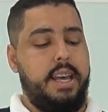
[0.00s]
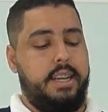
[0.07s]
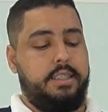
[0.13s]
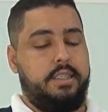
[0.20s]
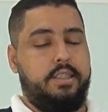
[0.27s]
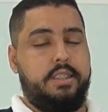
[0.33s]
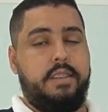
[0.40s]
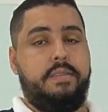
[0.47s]
A
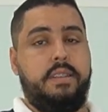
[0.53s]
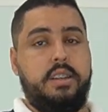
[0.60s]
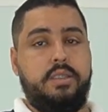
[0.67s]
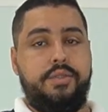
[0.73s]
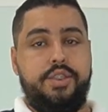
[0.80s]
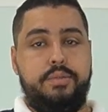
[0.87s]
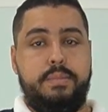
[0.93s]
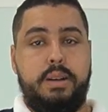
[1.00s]
gente está
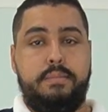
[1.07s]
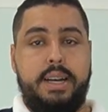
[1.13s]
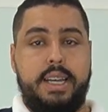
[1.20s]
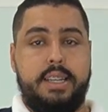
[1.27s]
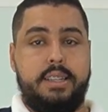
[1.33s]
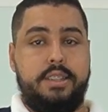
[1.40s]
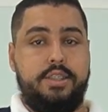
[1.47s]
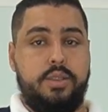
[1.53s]
falando de uma
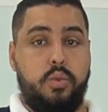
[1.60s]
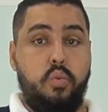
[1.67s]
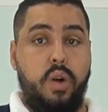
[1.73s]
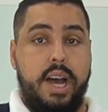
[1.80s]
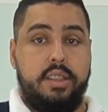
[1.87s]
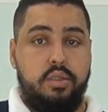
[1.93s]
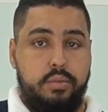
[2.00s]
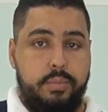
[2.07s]
máquina de
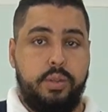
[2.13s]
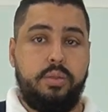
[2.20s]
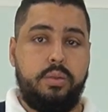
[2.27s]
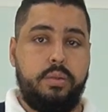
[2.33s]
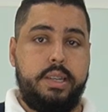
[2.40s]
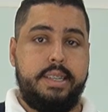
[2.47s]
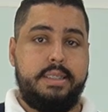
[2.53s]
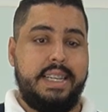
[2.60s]
quatro
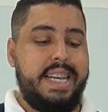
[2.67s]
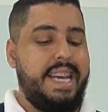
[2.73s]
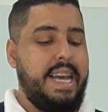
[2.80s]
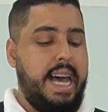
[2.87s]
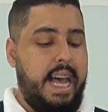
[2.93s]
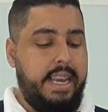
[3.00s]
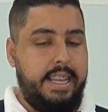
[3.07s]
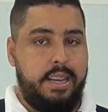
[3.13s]
motores,
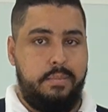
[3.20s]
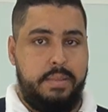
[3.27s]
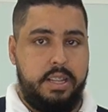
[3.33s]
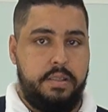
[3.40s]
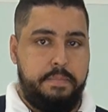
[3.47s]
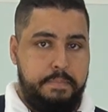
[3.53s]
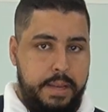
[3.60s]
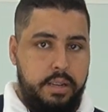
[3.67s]

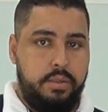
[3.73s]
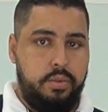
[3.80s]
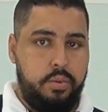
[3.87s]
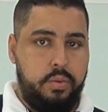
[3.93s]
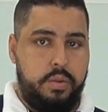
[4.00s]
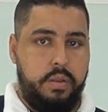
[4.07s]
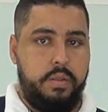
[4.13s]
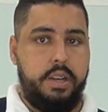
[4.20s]
alinhamento pelo
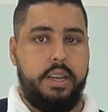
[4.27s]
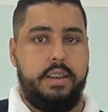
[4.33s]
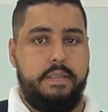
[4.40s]
núcleo,